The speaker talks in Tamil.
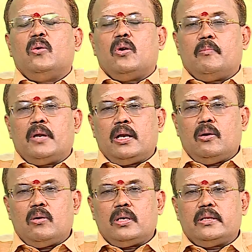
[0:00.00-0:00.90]
யோகம் நல்ல
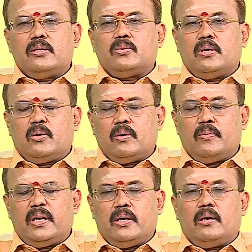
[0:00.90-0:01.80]
யோகத்தில் சொல்லிக்கொண்டு
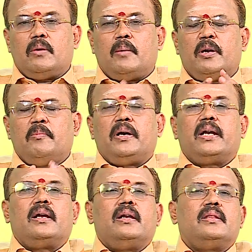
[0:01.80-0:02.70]
வருகிறோம் அப்படி
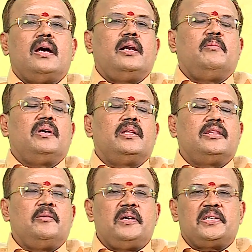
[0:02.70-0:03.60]
பார்க்கையில் இந்த ஆணி
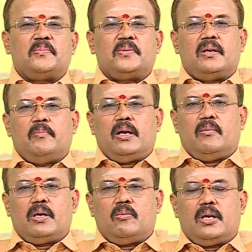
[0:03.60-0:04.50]
மாதத்தில் மேஷம் முதல்
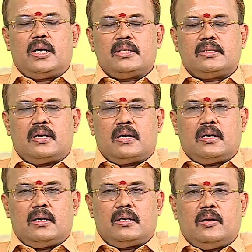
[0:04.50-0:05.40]
மீனம் வரை உள்ள
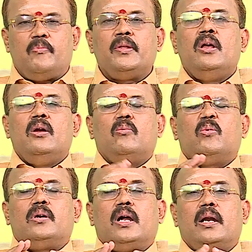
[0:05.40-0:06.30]
ராசிக்காரர்களுக்கு
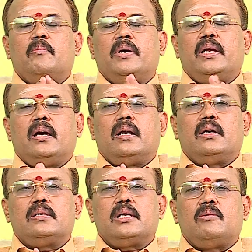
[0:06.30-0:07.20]
உண்டான
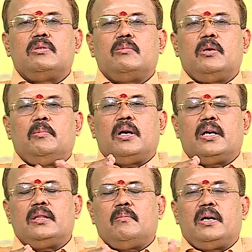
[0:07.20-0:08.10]
பரிகாரங்கள் செய்வதன்
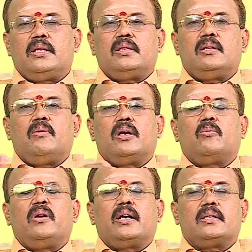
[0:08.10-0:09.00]
மூலியமாக இந்த மாதத்தில்
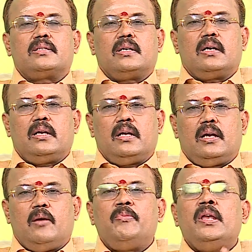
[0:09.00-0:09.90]
வரக்கூடிய கஷ்டங்கள்
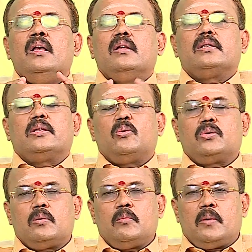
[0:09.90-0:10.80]
நீங்கி
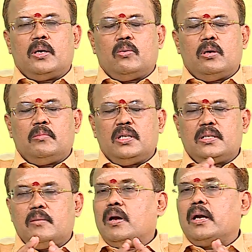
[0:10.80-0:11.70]
சந்தோஷமும் அனுகூலமும்
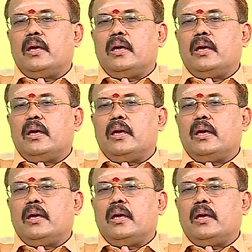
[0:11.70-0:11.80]
நிச்சயமாக